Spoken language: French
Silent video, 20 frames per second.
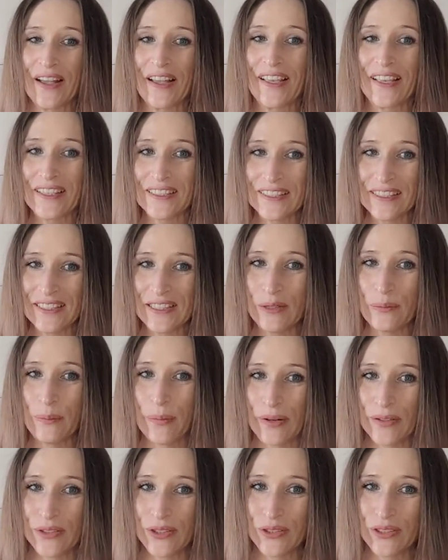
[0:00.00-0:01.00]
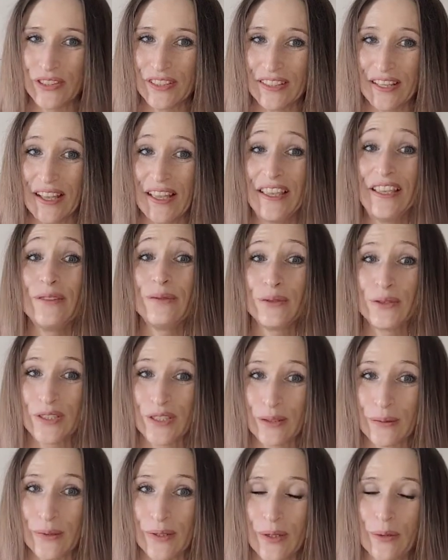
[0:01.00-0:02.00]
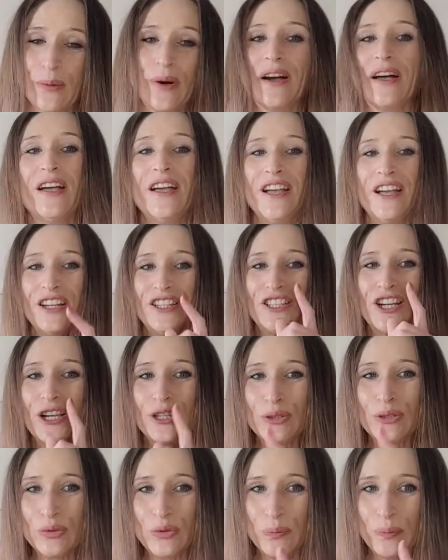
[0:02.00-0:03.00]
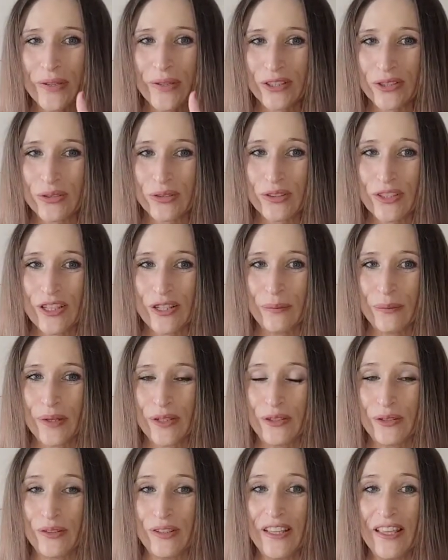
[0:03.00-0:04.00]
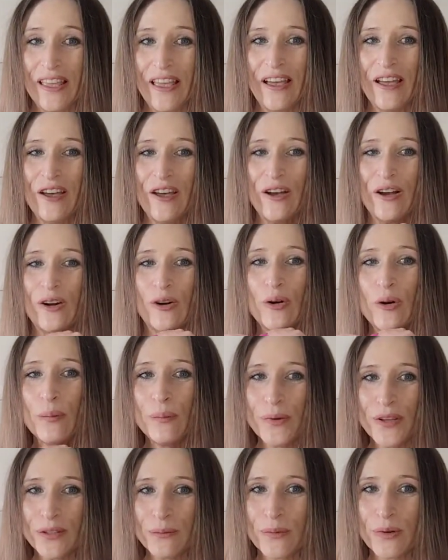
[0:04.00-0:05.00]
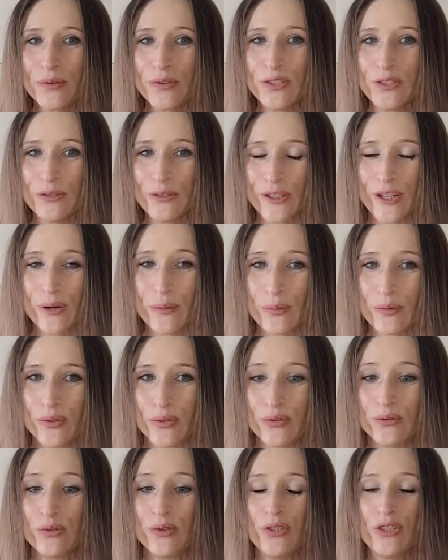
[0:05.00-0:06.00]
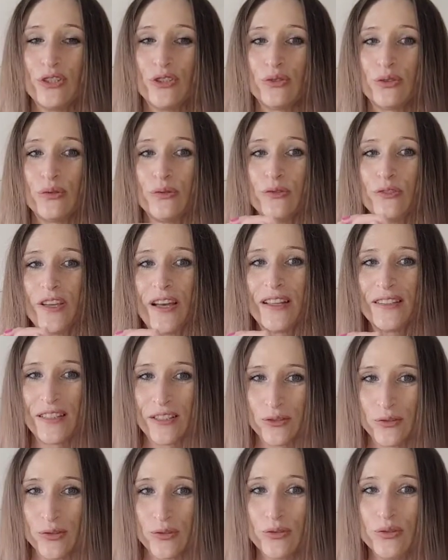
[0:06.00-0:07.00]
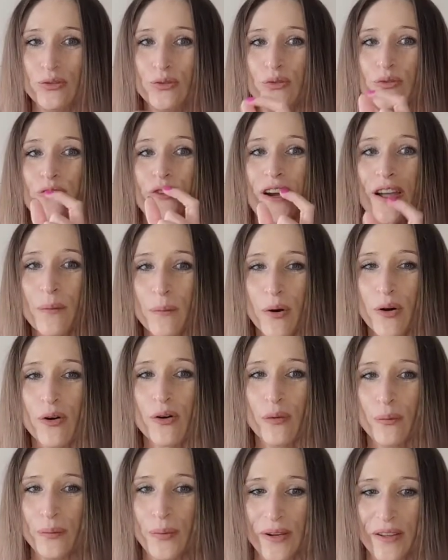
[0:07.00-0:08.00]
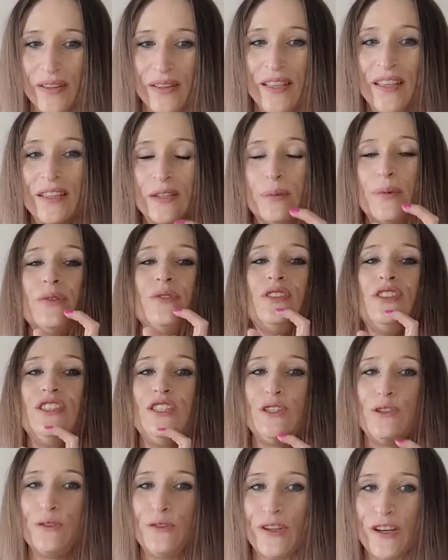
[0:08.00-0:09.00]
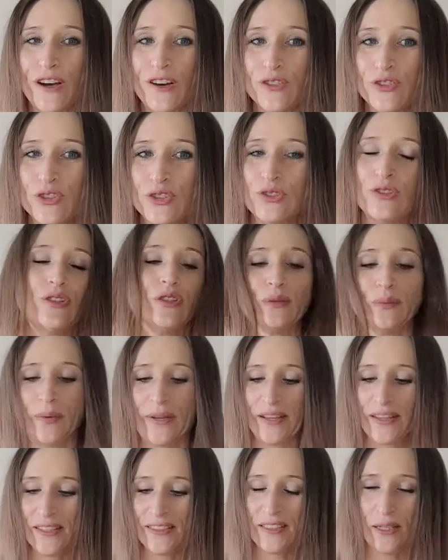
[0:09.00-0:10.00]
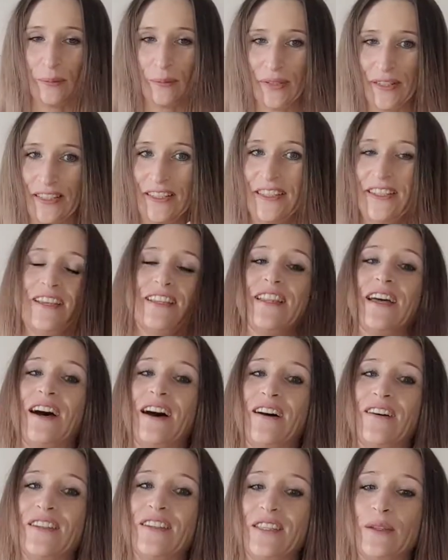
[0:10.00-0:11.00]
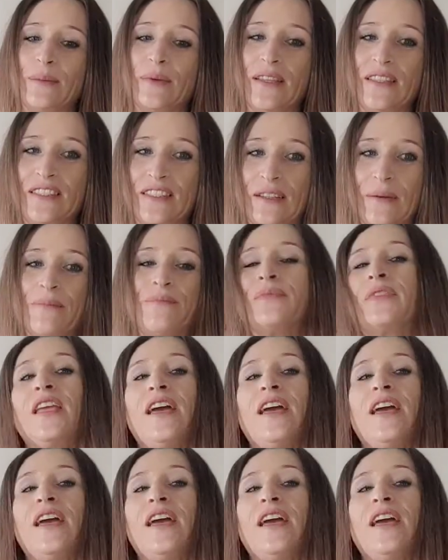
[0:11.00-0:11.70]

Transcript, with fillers: qu'est-ce qu'ils pensent de ça Et vous savez quoi Chacune personne, elle m'a donné complètement différents points de vue. Ils ont fait attention sur vraiment complètement différentes choses. Par exemple, il y en a un qui m'a dit